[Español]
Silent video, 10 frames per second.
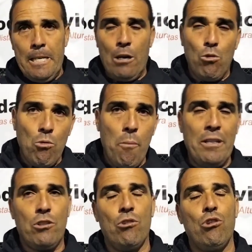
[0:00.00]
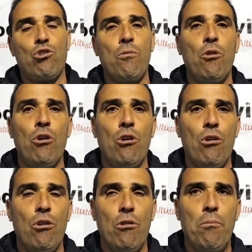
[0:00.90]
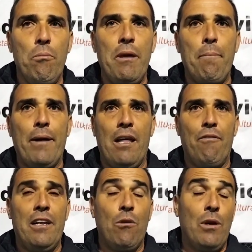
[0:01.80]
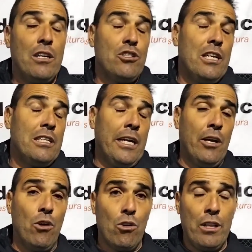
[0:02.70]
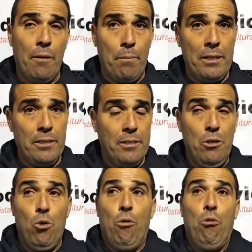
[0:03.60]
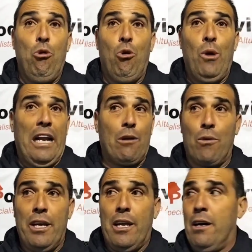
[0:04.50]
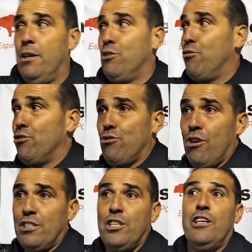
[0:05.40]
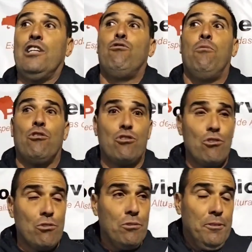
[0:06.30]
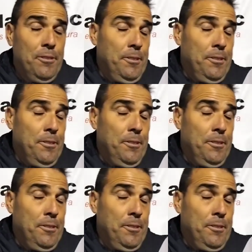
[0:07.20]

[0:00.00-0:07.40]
en algunos momentos no estuvimos bien para defender algunas acciones hasta que llegó el gol del empate. luego pudo ganar cualquiera, estuve en su ocasión, las estuvimos nosotros.